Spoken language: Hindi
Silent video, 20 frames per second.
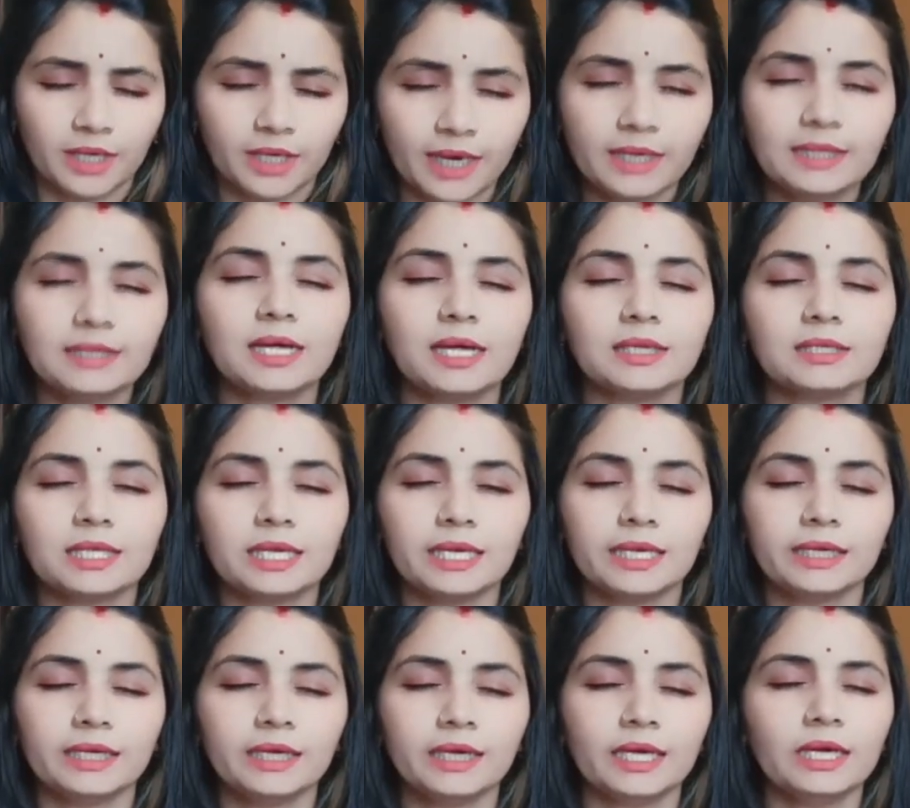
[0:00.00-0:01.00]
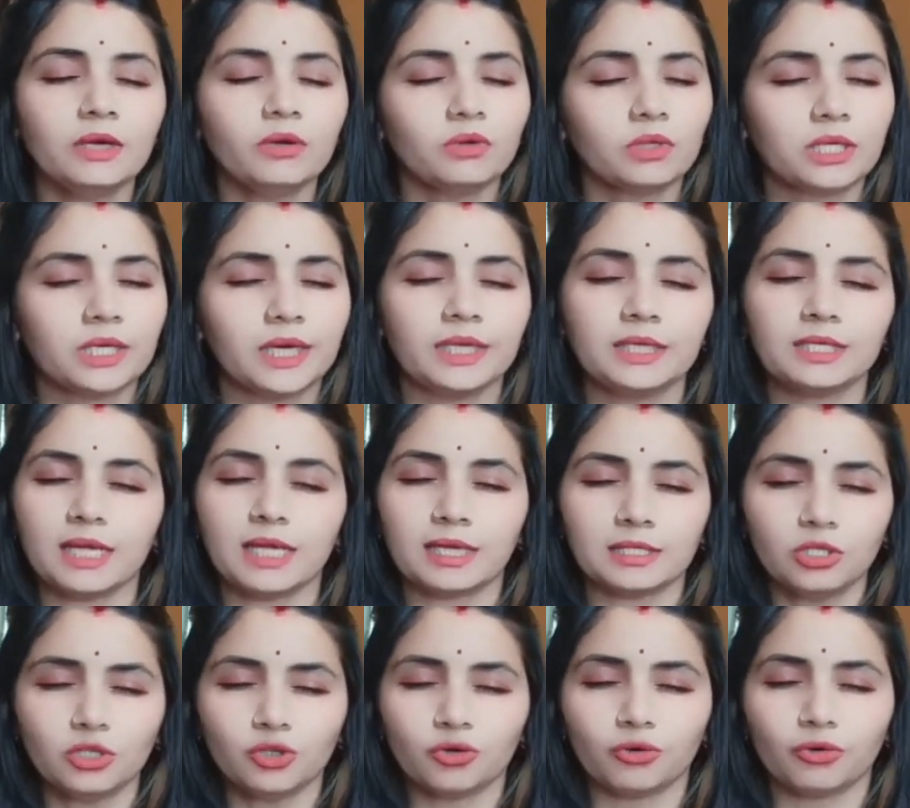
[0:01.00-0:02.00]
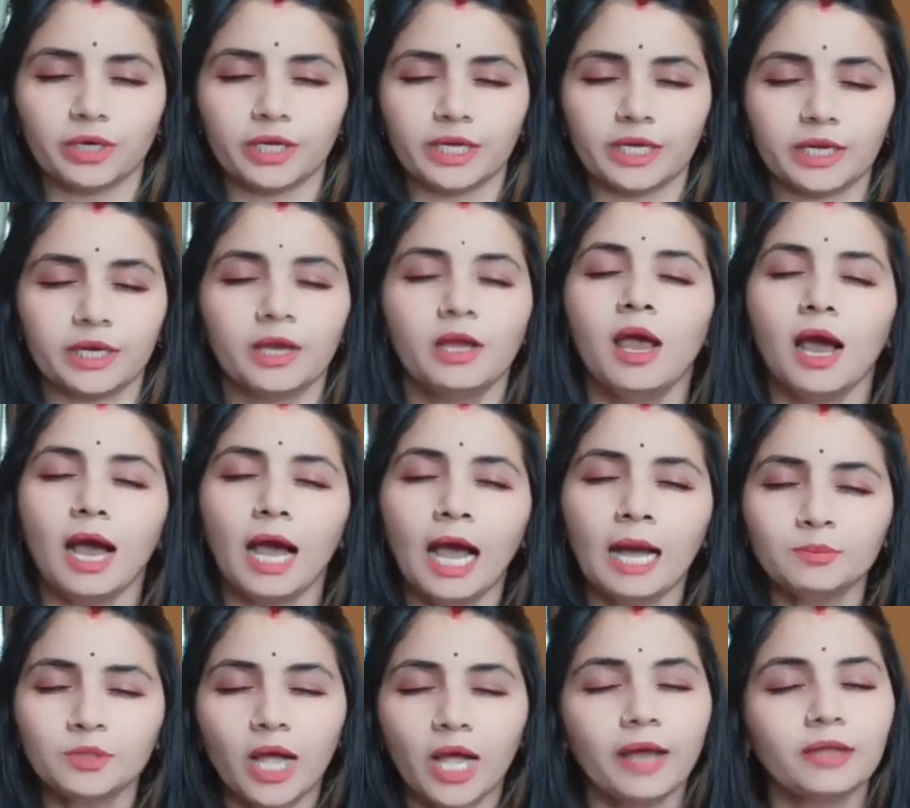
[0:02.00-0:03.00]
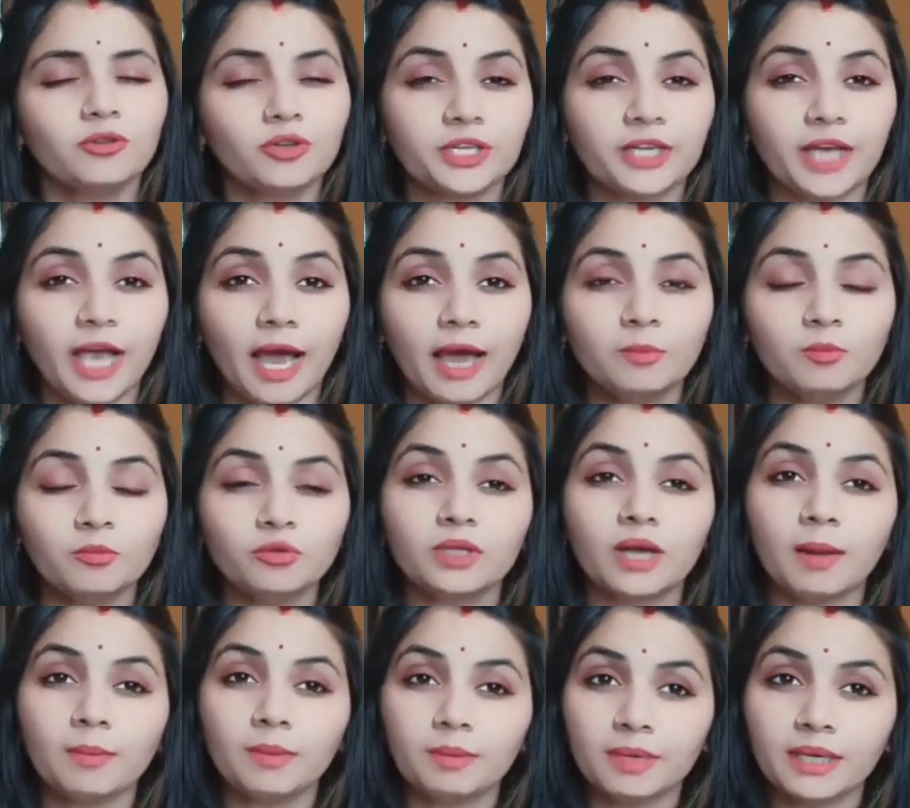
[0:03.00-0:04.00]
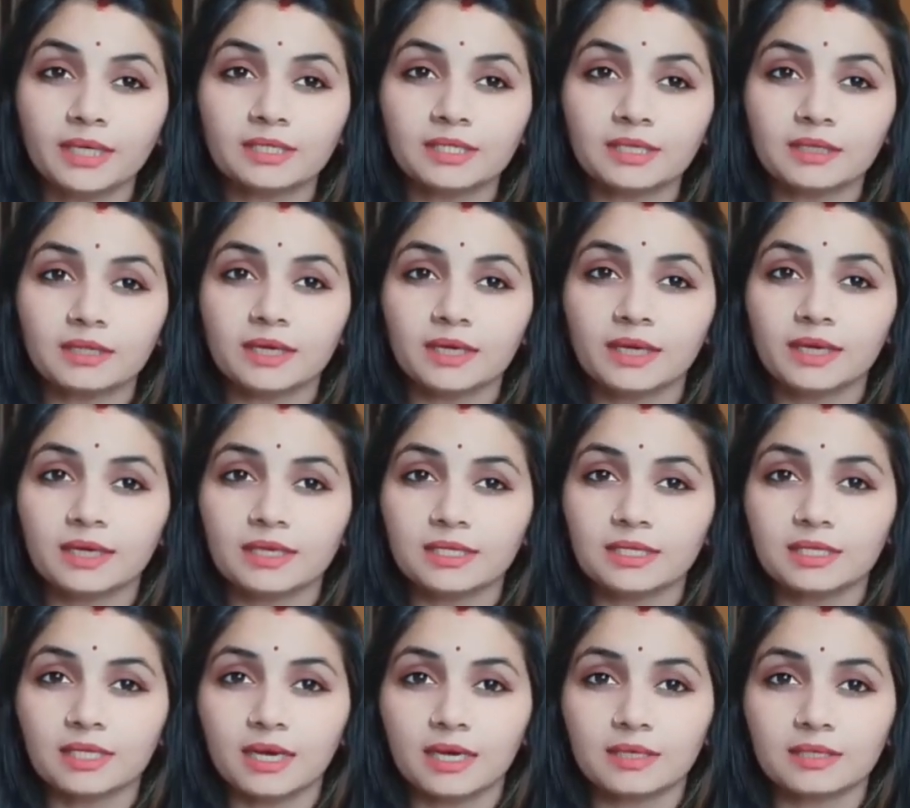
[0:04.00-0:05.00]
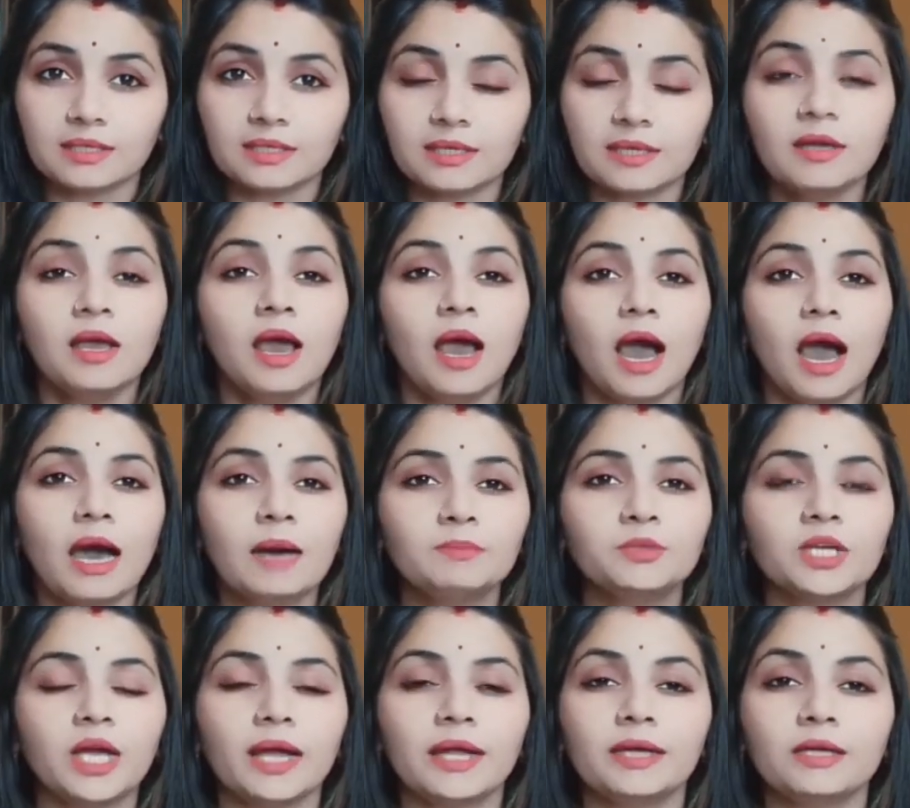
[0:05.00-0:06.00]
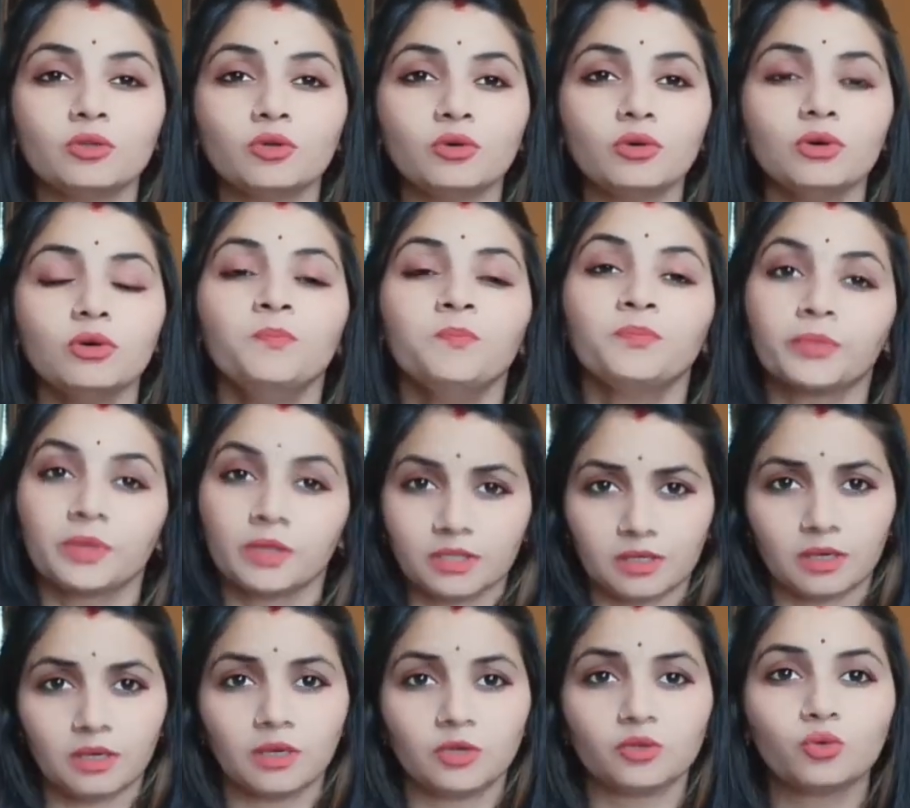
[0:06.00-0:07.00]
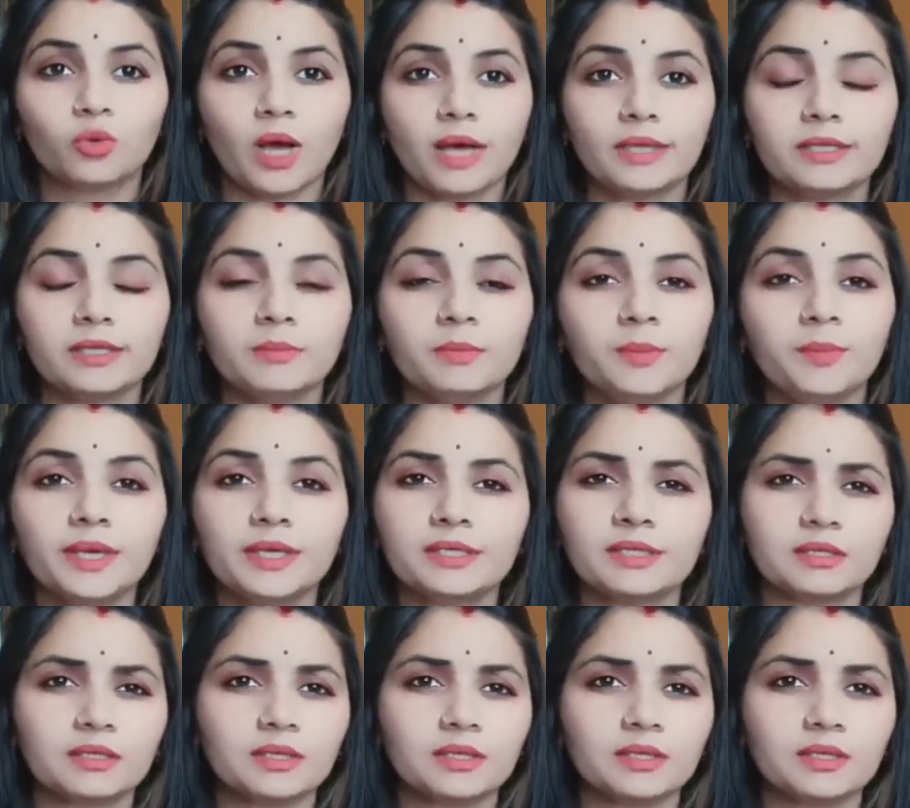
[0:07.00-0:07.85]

गहरी सांसें लेनी है और गहरी सांसें छोड़नी है आप चाहें तो ज्ञान मुद्रा में बैठ सकते हैं इस तरह से आप चाहें तो सुखासन में बैठ